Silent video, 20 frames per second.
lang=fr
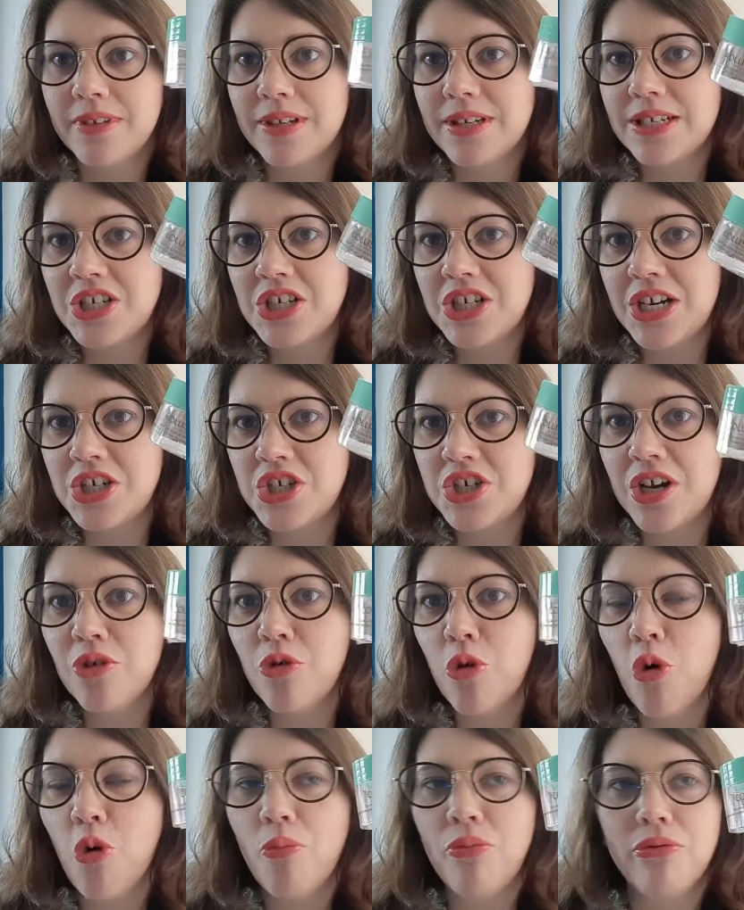J'ai acheté le
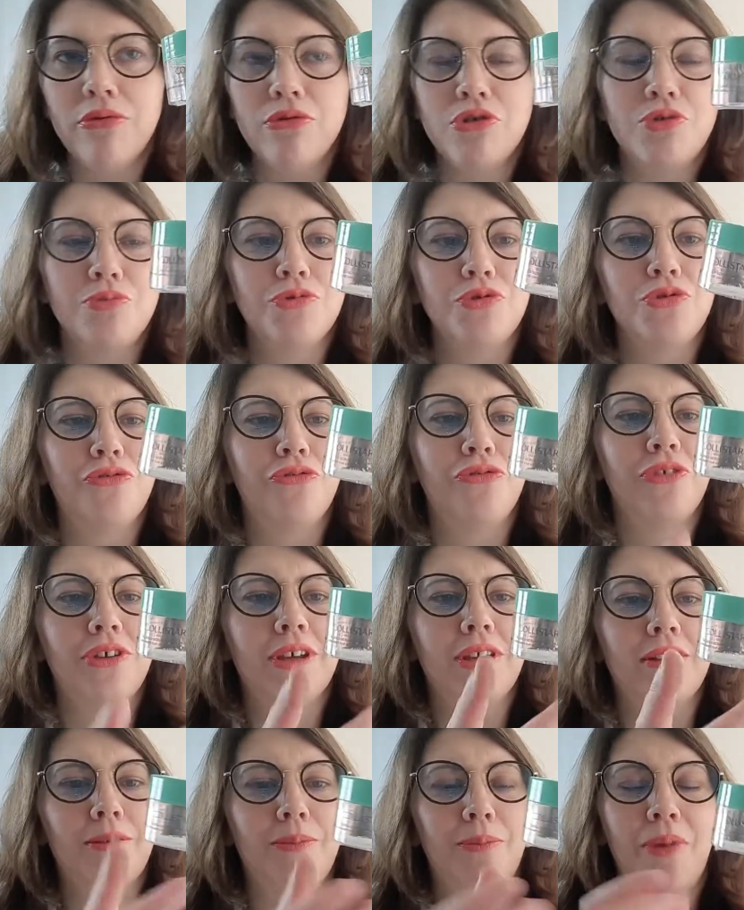gros pot, je me suis
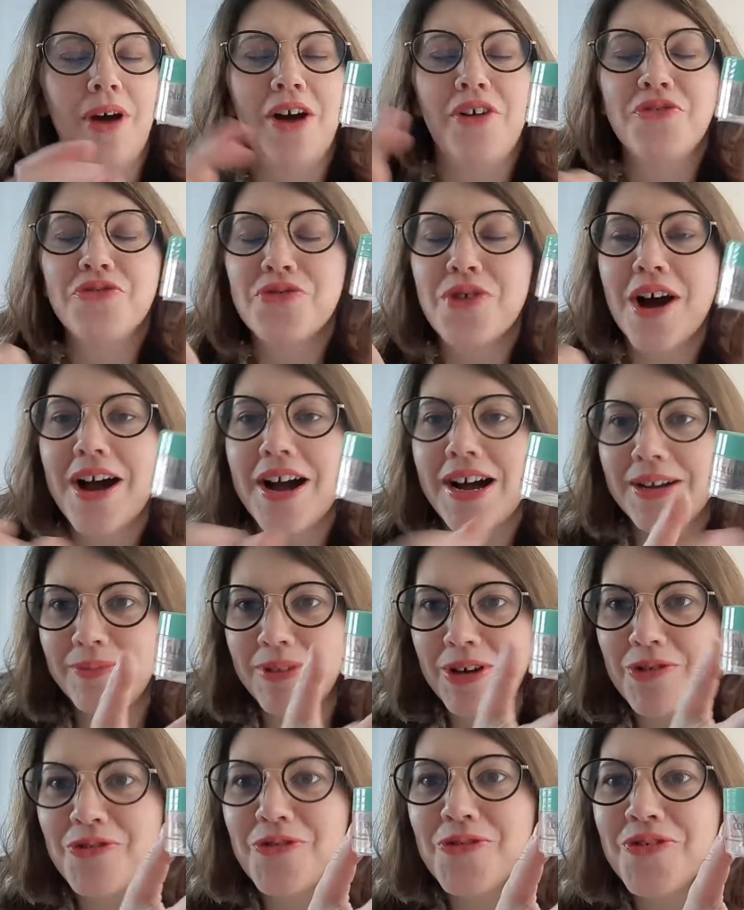fait, euh, pas avoir,
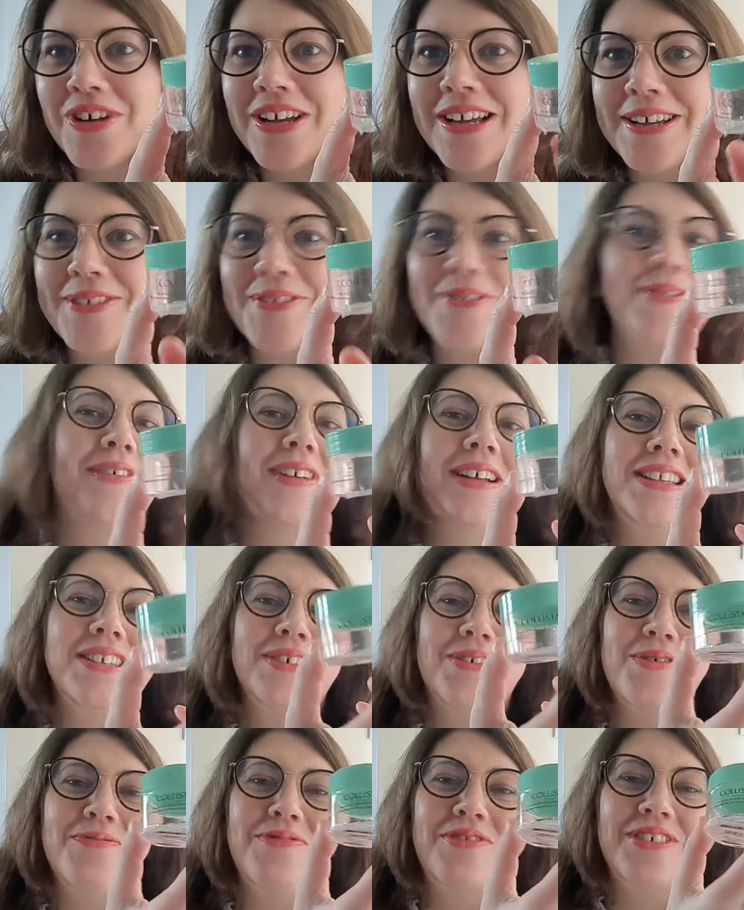mais convaincre, on va
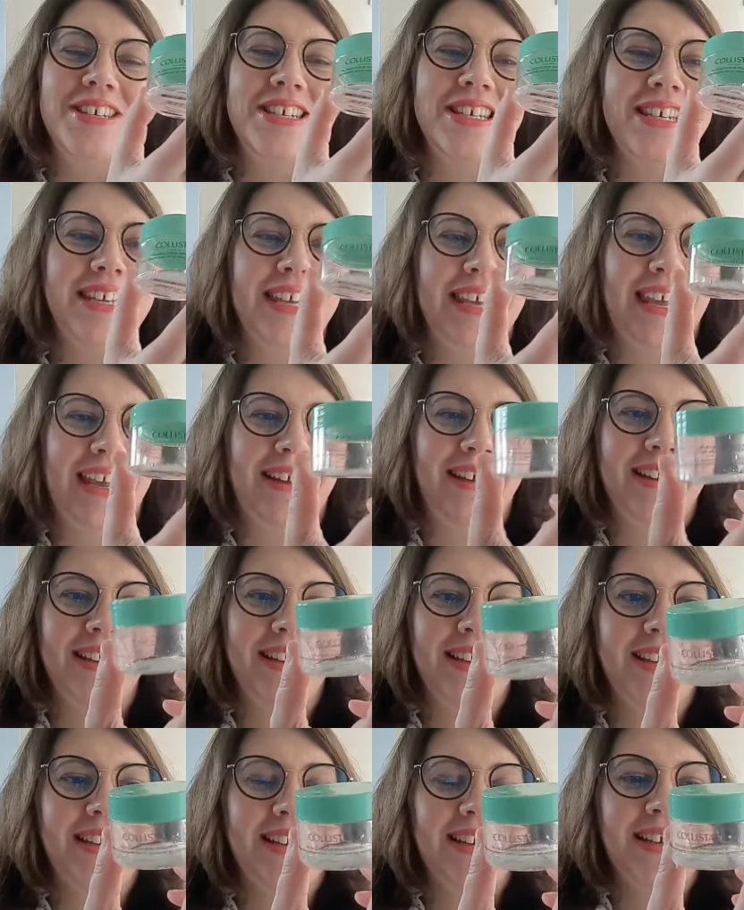dire, en boutique. Et euh,
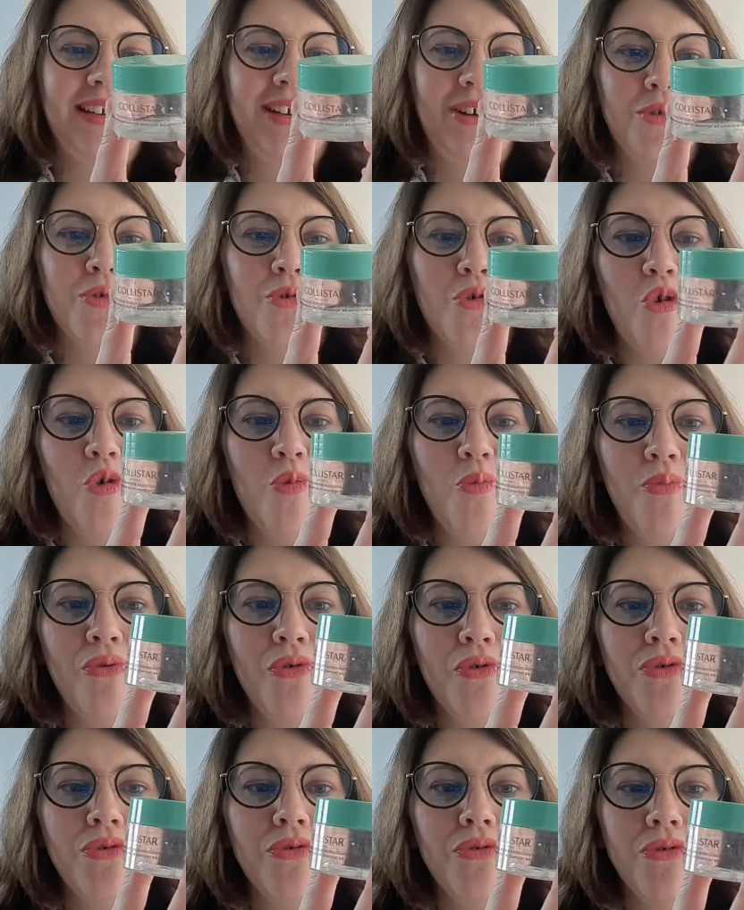le gros
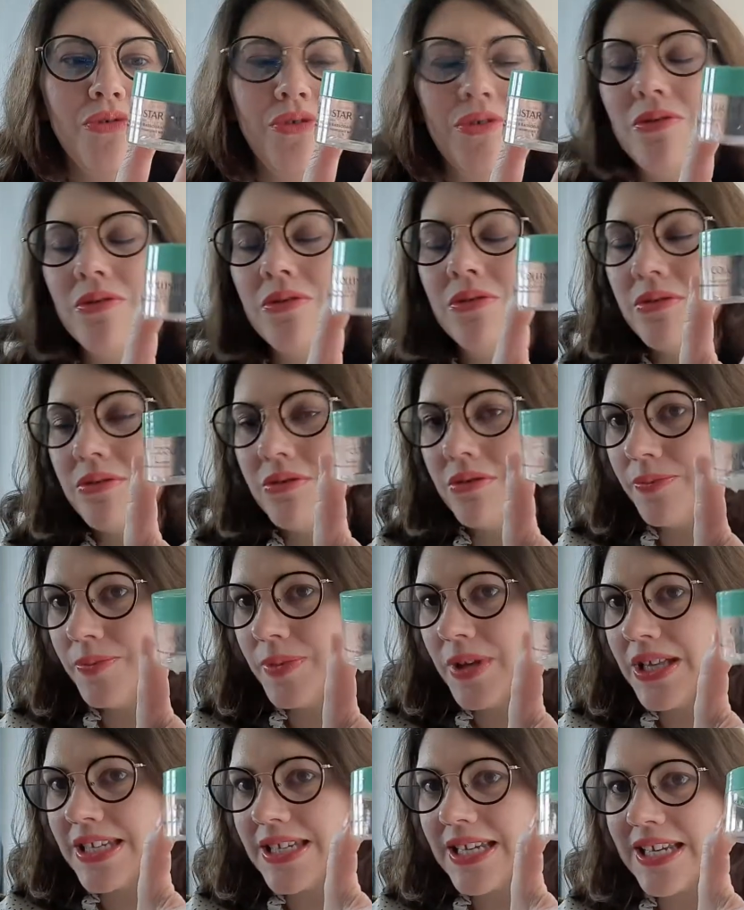pot de
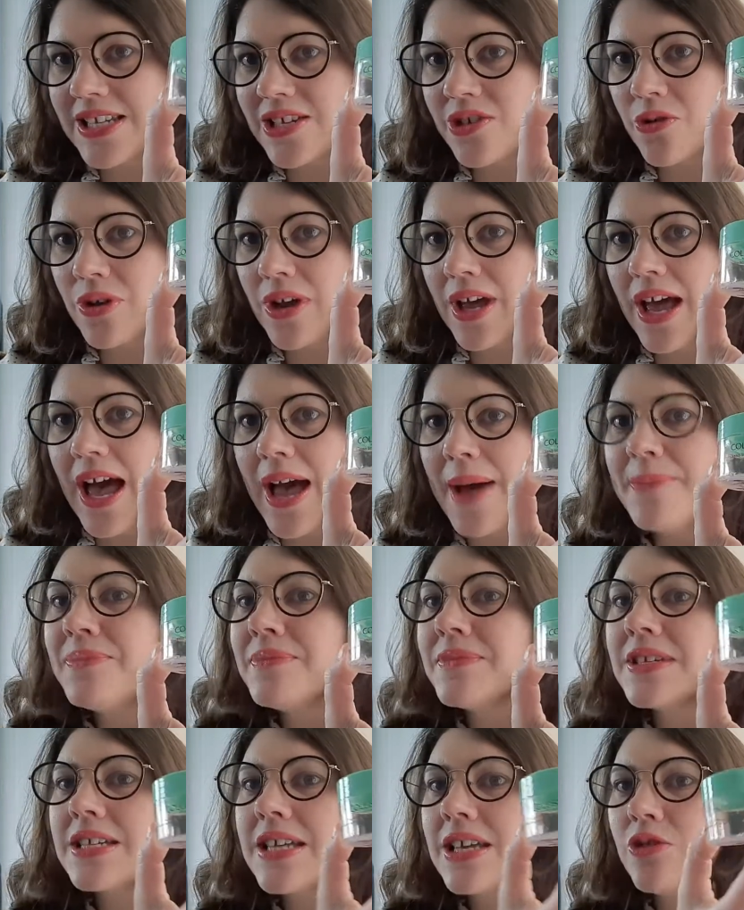peut-être 500
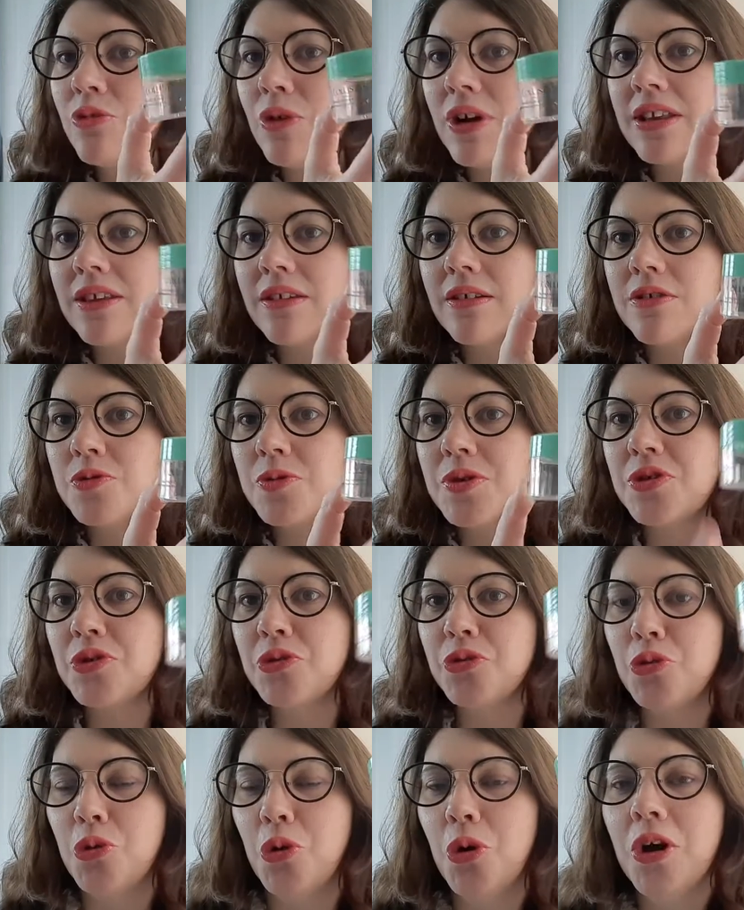grammes, ça doit être
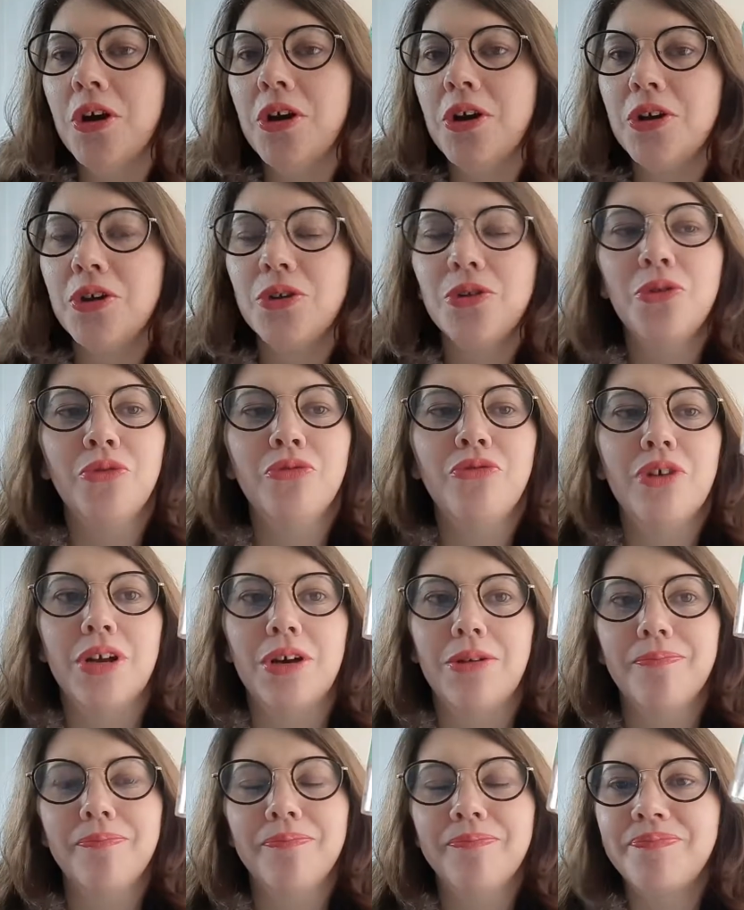60 euros. Donc
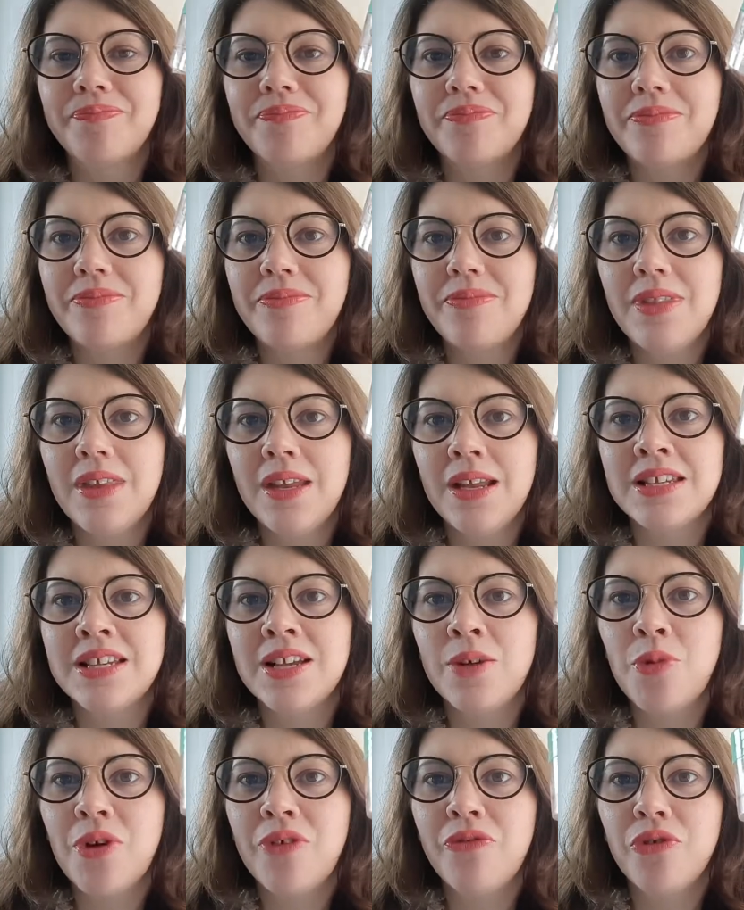voilà.
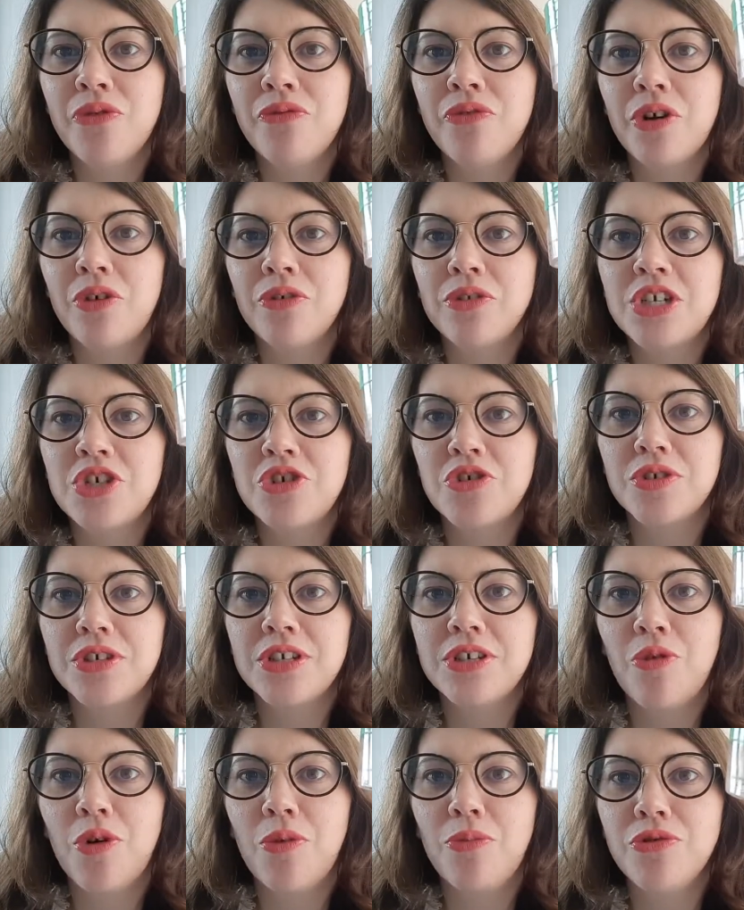Ça, on me l'avait offert en
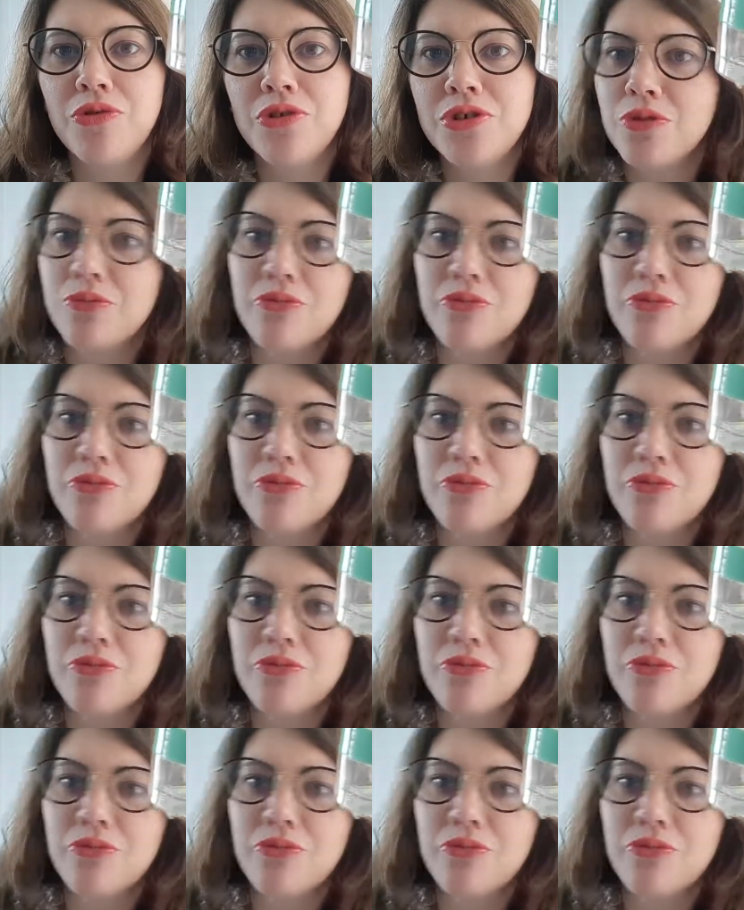échantillon en plus.